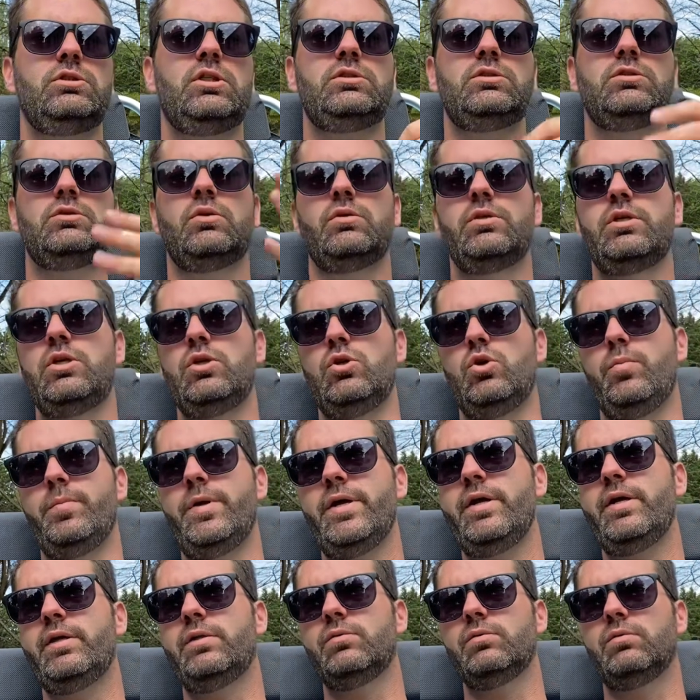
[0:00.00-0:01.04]
700
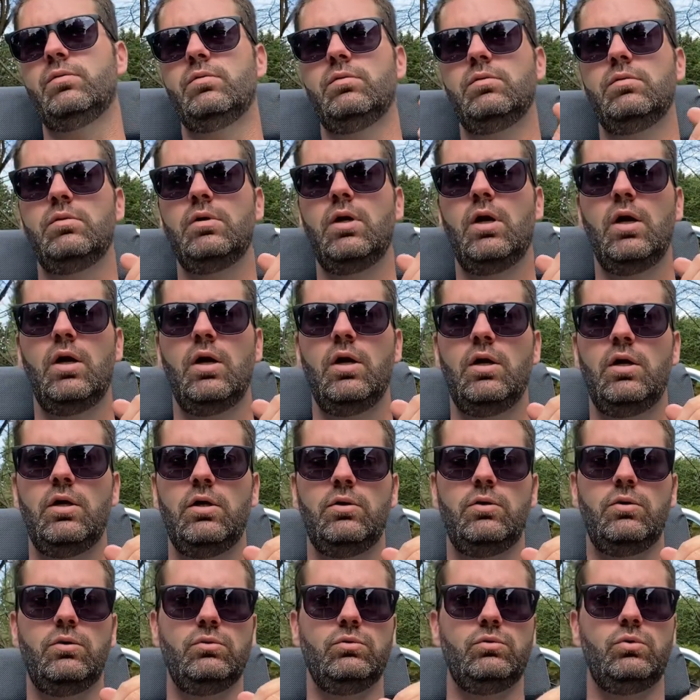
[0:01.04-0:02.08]
km euh,
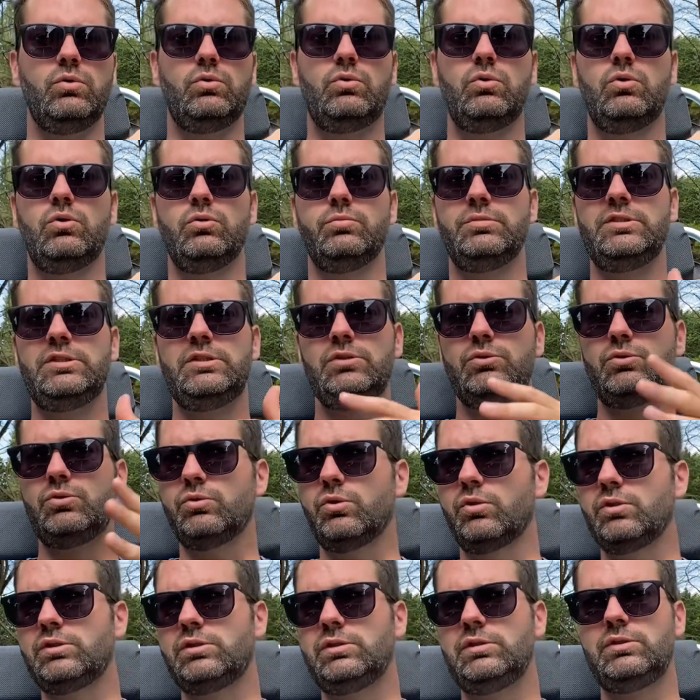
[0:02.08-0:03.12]
d'autonomie,
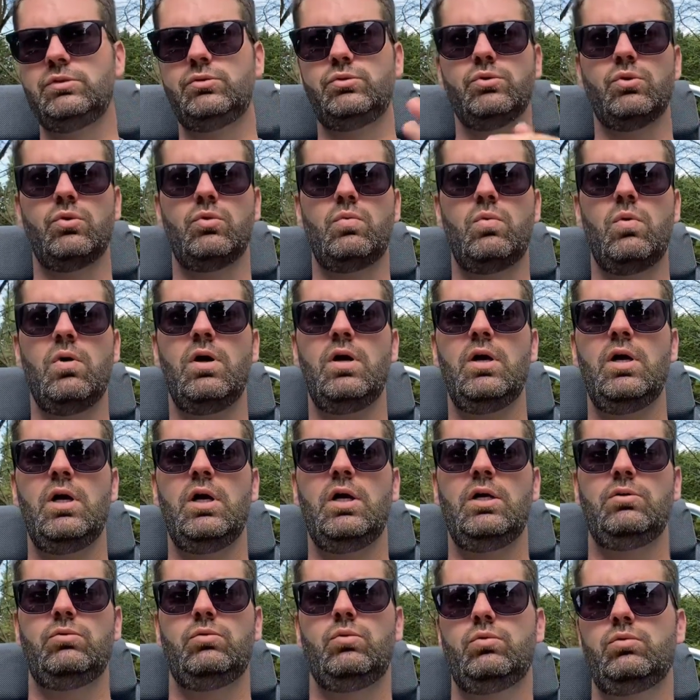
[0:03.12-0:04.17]
sur qui, sur quoi.
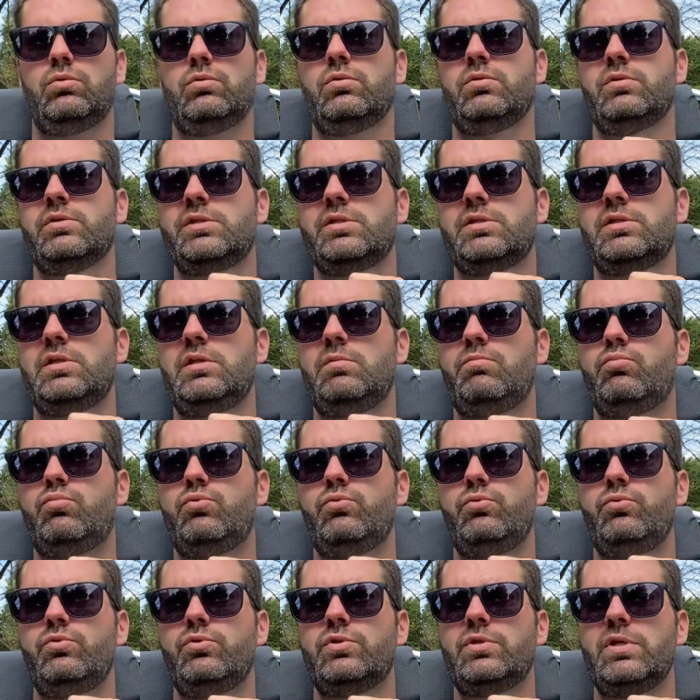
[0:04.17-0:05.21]
Donc c'est
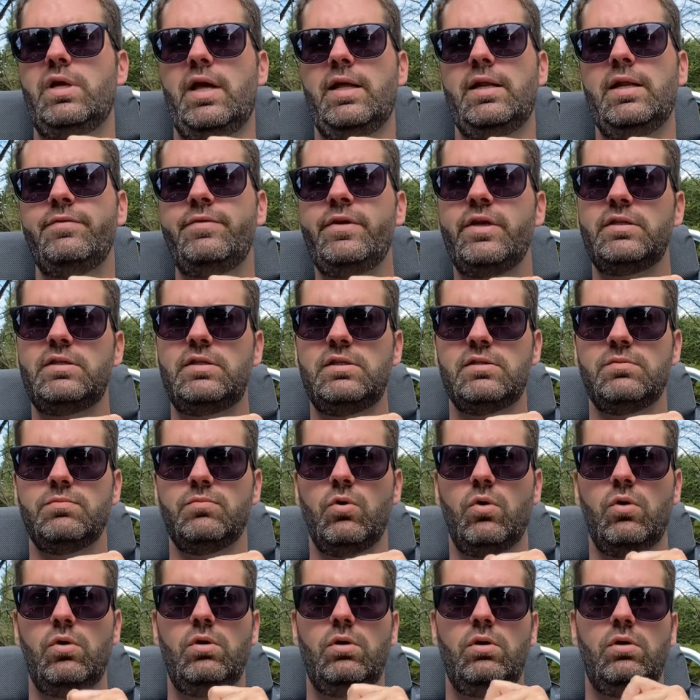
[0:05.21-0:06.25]
plus un
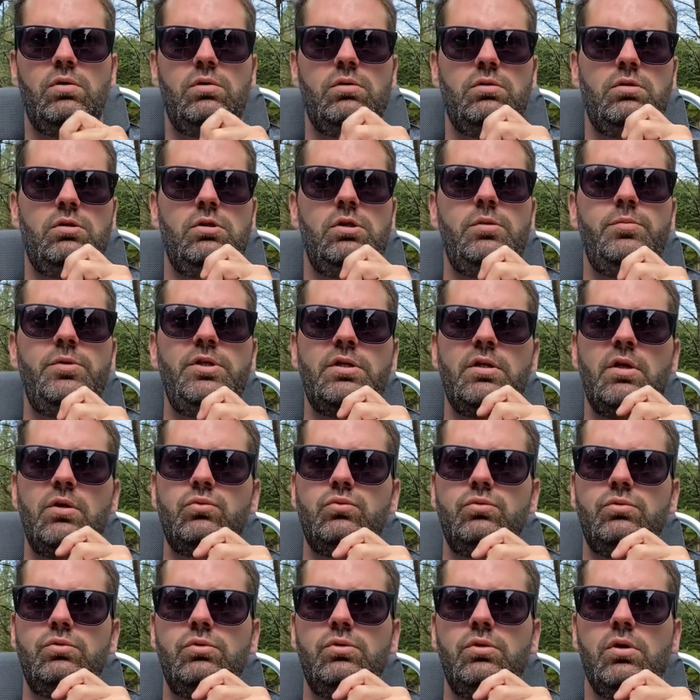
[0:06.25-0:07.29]
avertissement, limite un
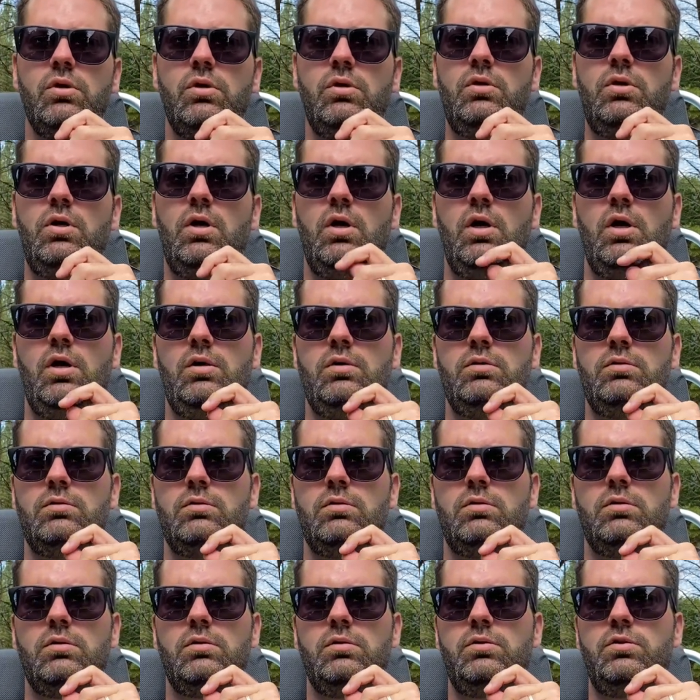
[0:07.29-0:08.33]
coup de gueule,
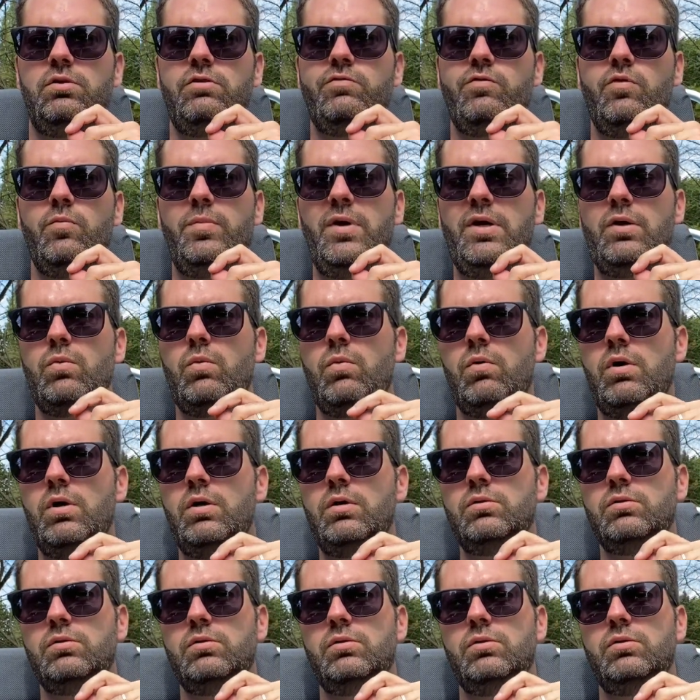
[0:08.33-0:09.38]
euh, il ne faut pas
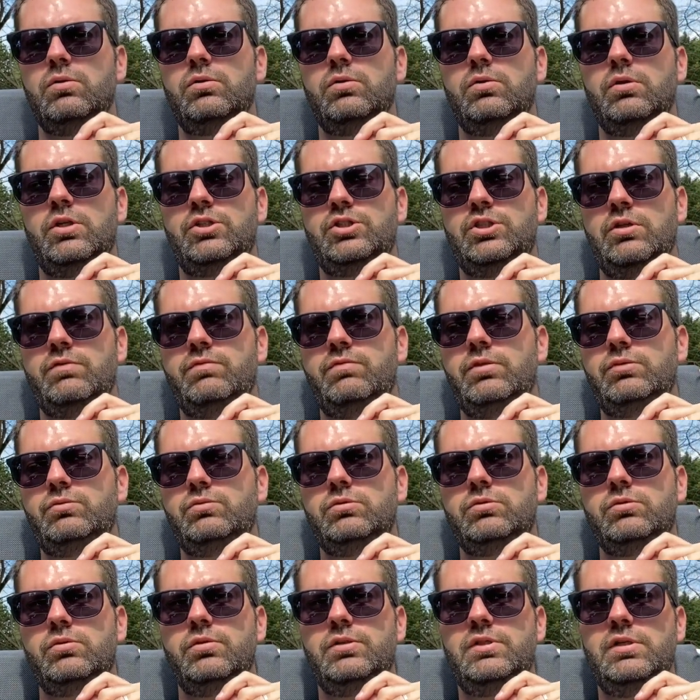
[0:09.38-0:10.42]
croire euh, à chaque fois
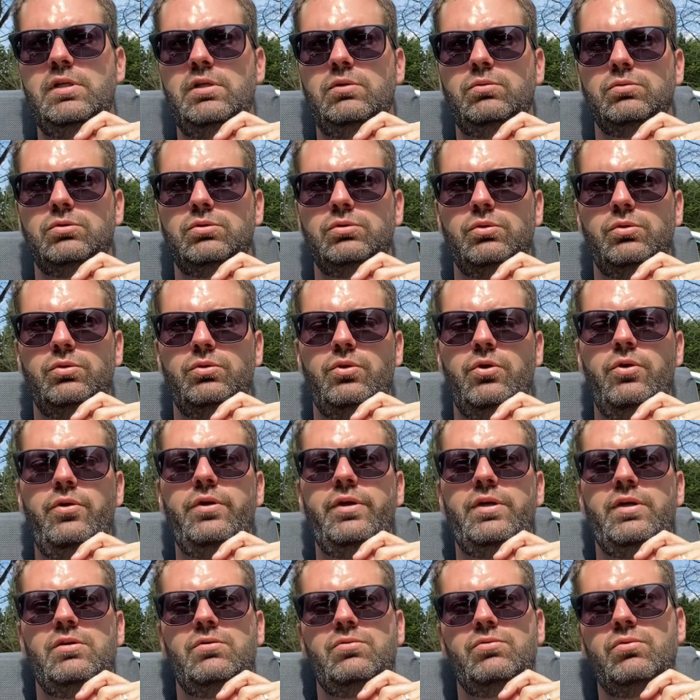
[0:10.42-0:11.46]
tout ce que disent les constructeurs,
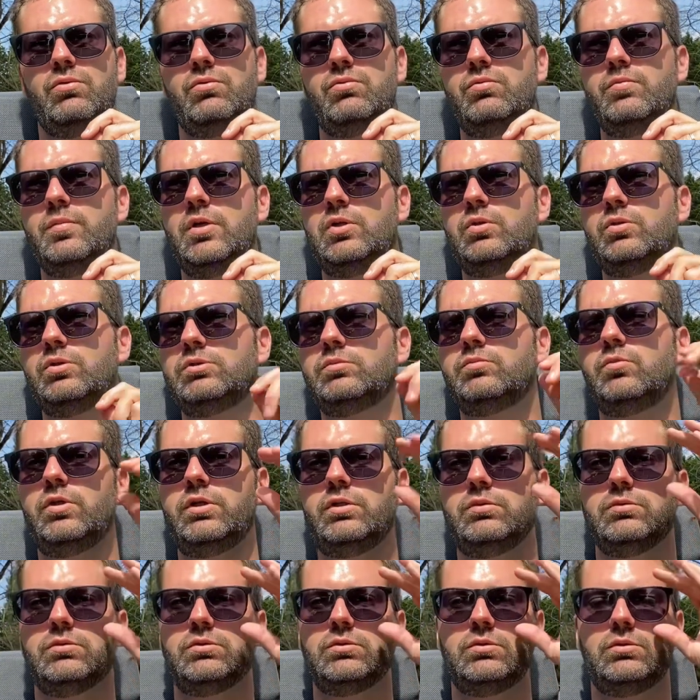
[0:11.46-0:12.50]
et surtout malheureusement
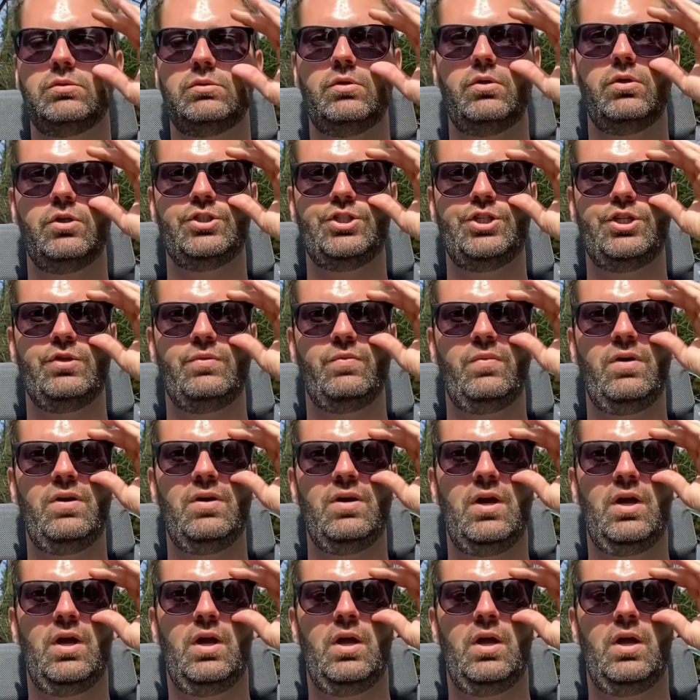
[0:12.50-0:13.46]
les constructeurs chinois,